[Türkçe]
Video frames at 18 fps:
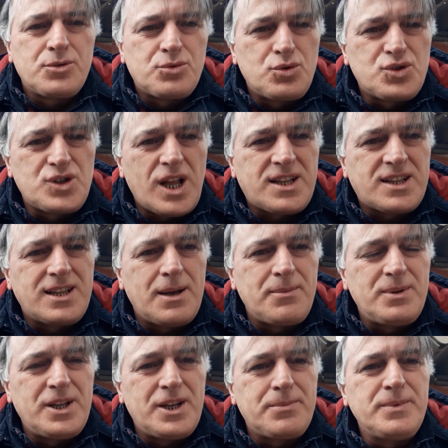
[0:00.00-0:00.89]

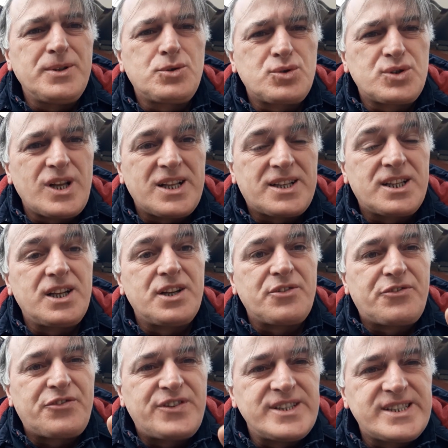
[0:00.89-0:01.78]
Düzeltilebilir mi? Düzeltilir.
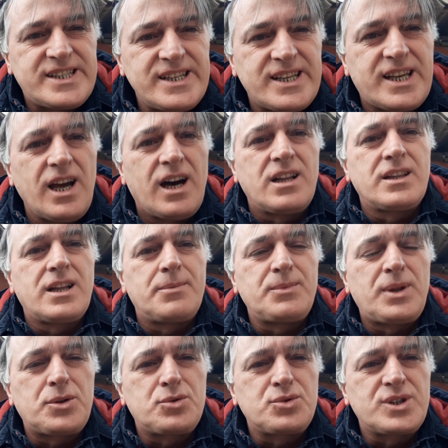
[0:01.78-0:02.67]
Fiziki
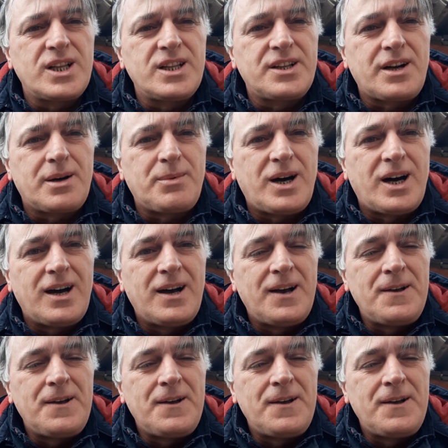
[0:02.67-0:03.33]
anlamda düzelir ama.